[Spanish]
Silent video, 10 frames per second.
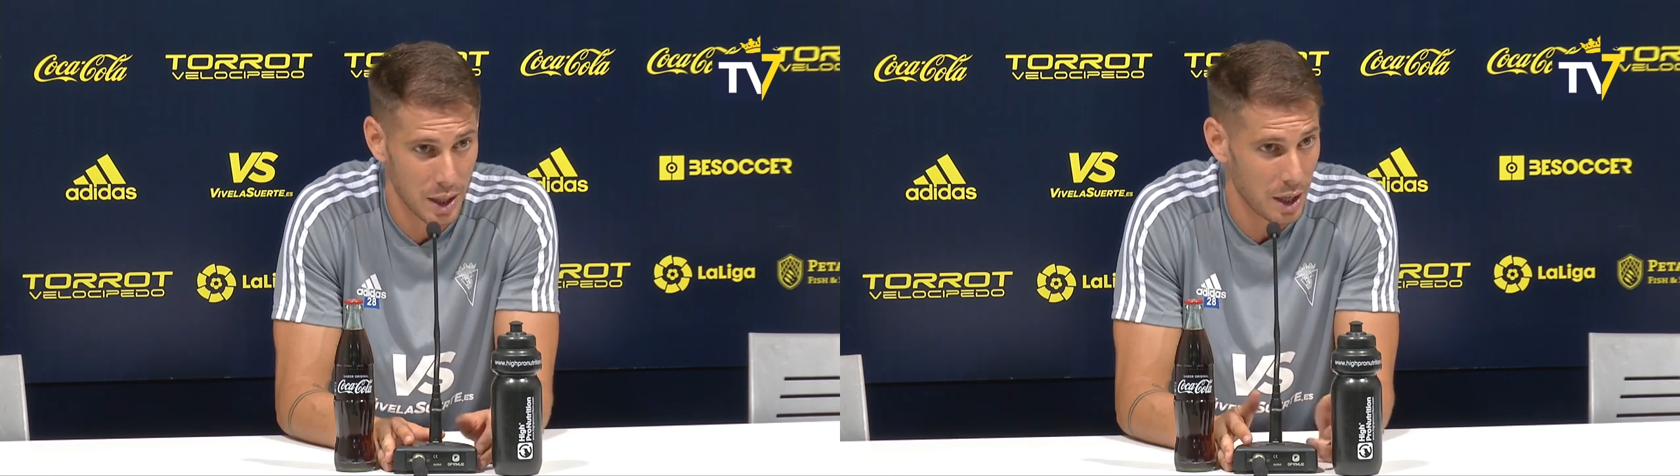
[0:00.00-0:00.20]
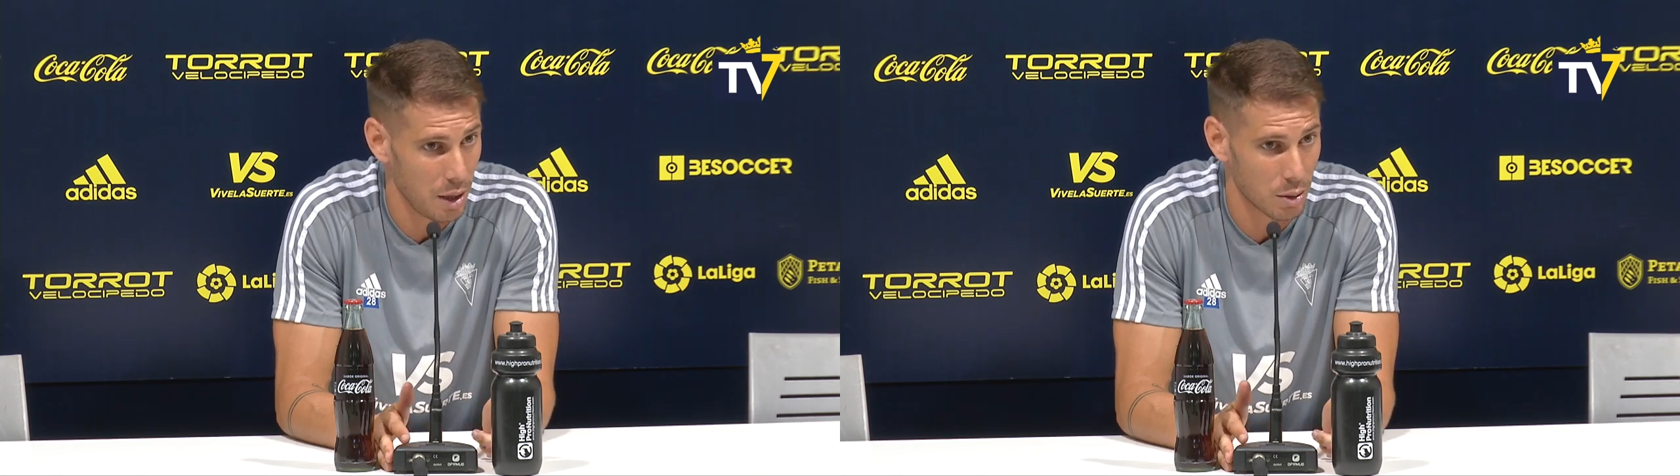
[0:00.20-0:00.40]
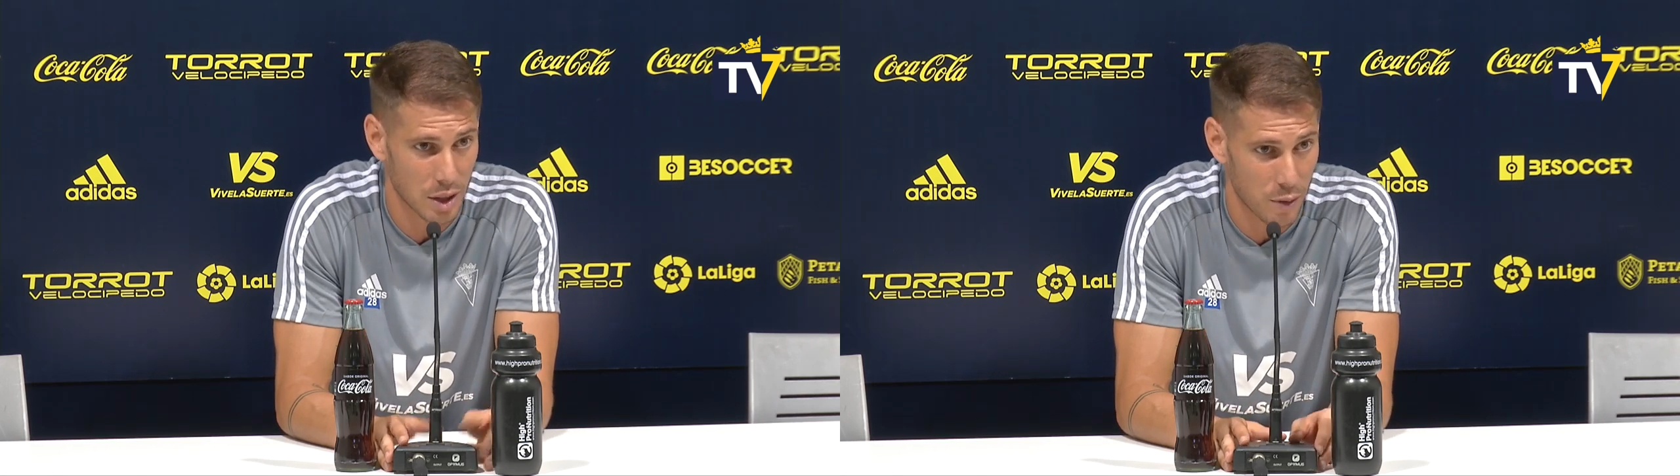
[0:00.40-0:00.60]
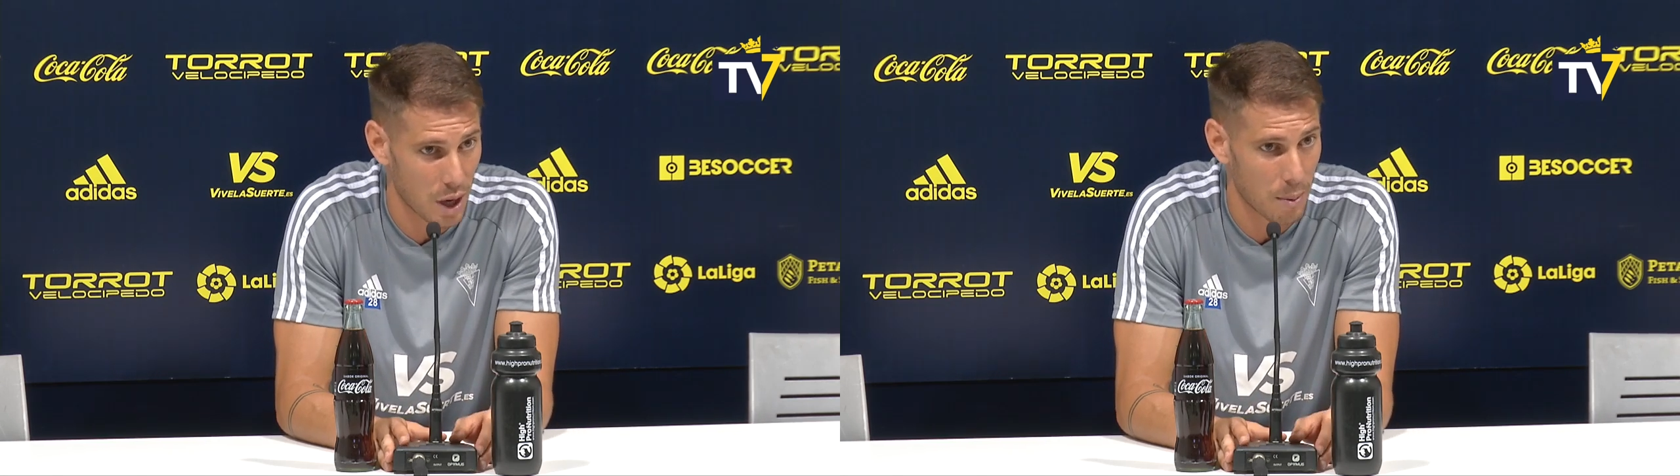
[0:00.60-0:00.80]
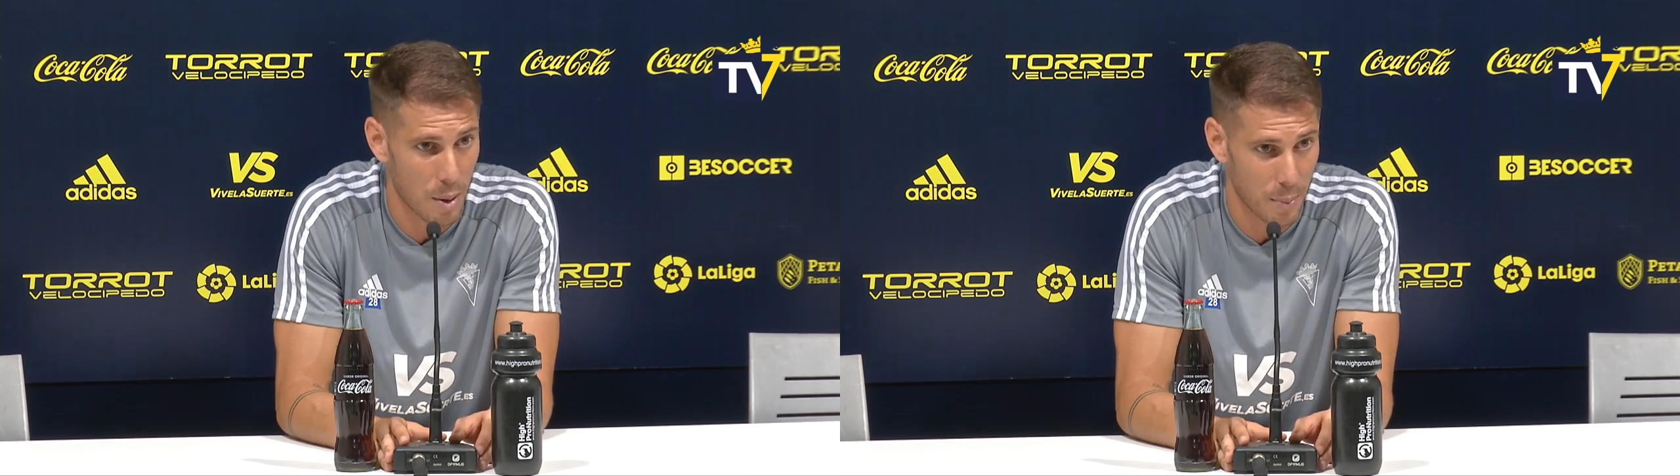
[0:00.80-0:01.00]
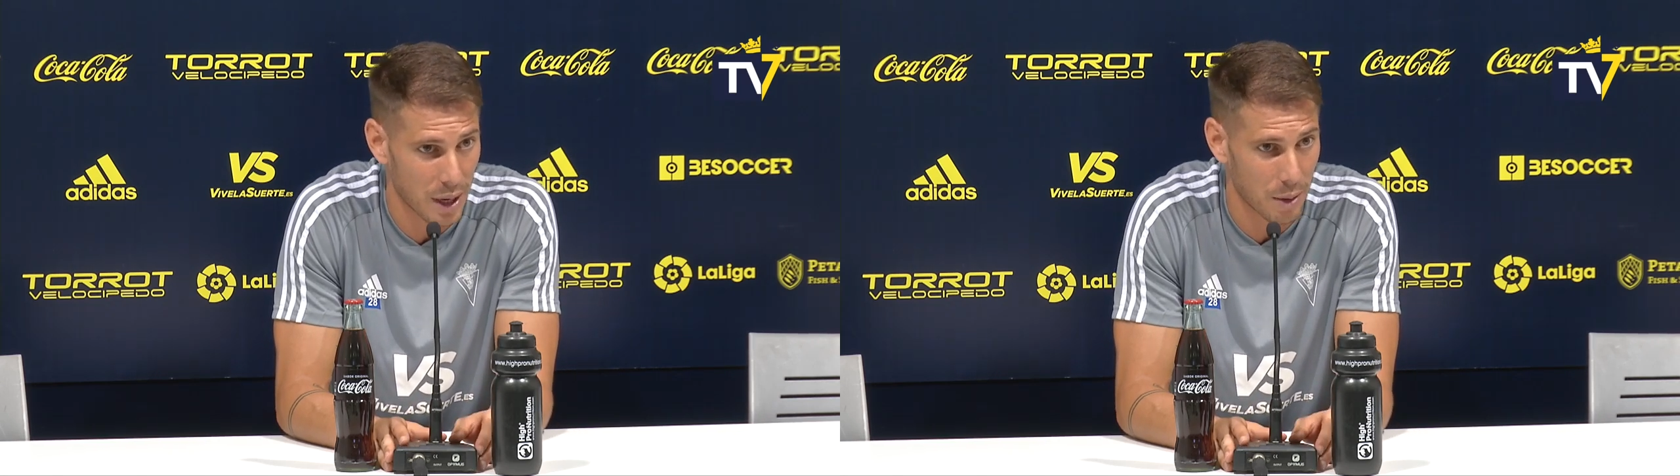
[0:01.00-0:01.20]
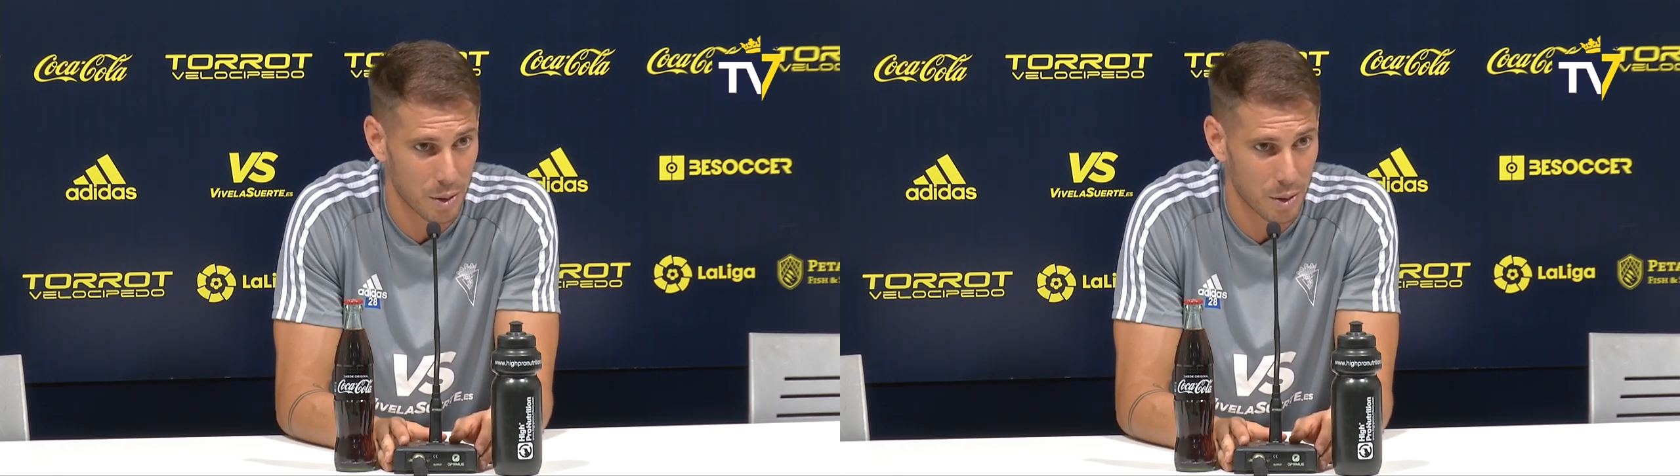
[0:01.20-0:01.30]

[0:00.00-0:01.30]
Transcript: y los tres fueron a balón parado.